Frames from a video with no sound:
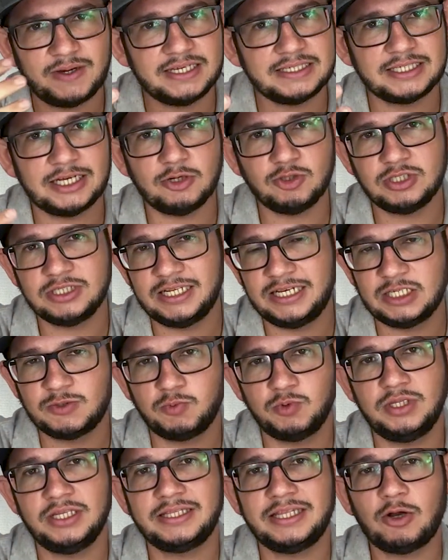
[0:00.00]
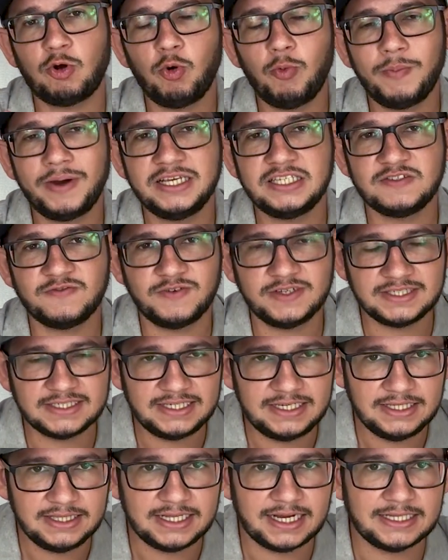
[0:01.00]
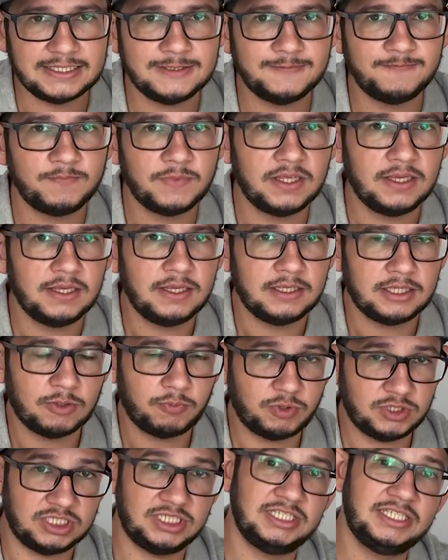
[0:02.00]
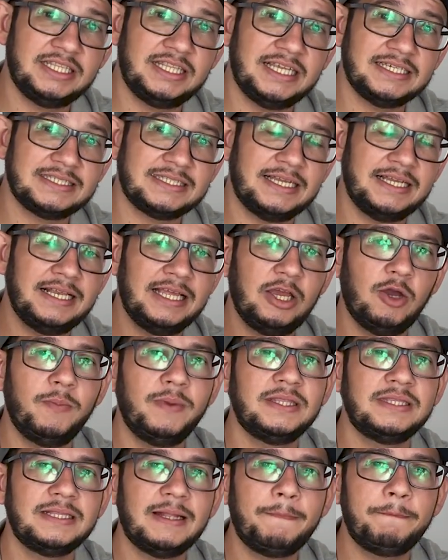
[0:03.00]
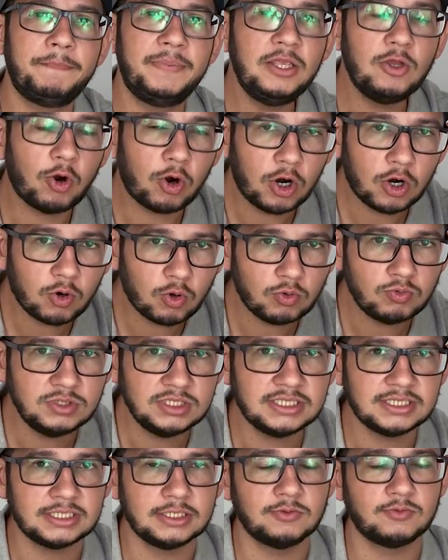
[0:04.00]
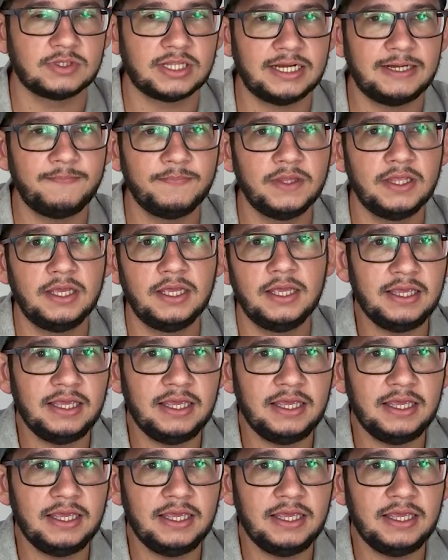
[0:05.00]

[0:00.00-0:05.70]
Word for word: mais altas ele responde até com mais facilidade. Então por isso a gente testa ele realmente na pior condição, tá?